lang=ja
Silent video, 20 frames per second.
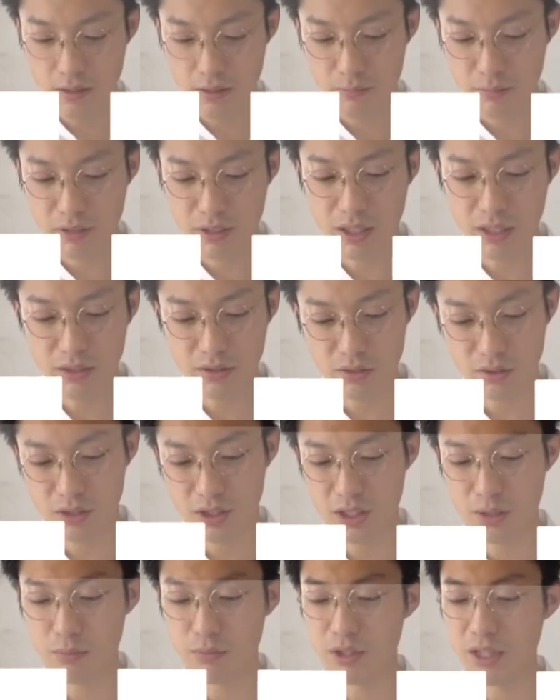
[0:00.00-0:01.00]
なんといっ
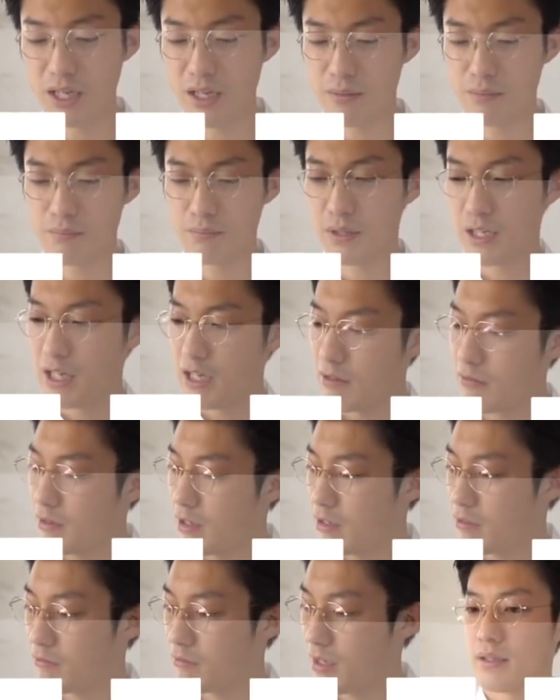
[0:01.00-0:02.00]
ても
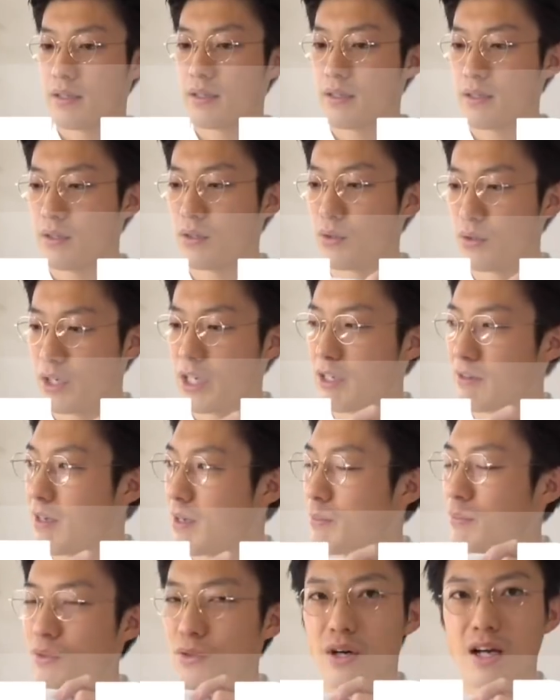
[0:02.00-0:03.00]
ナンバーワンはこれ
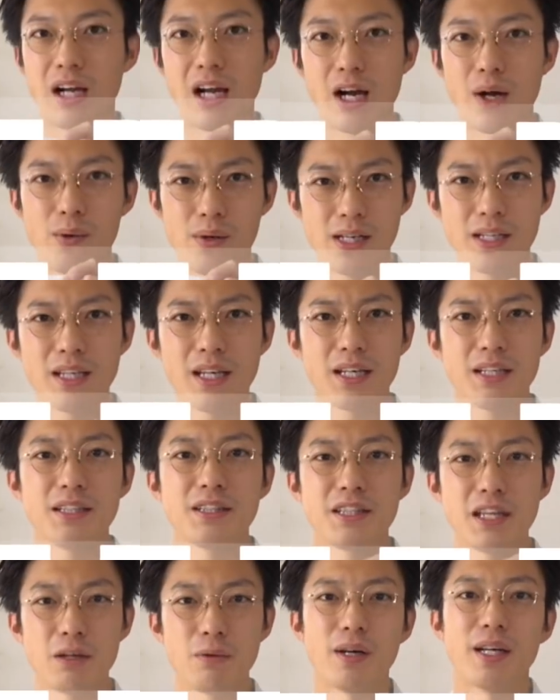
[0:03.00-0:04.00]
はもう買わない
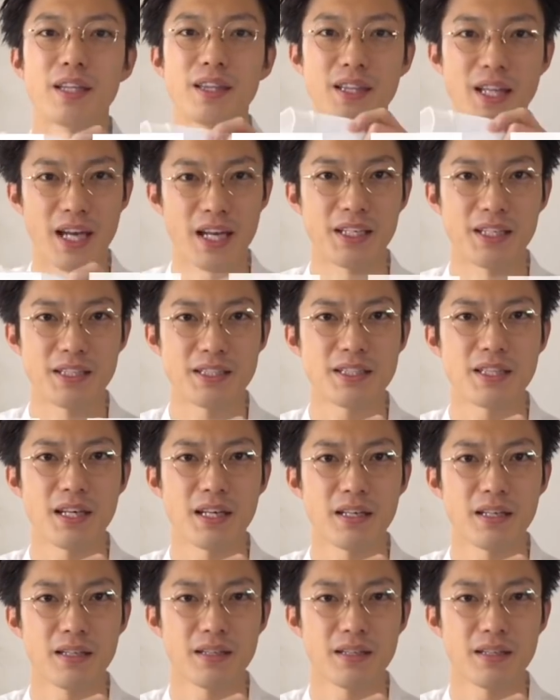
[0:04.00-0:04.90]
手はないですね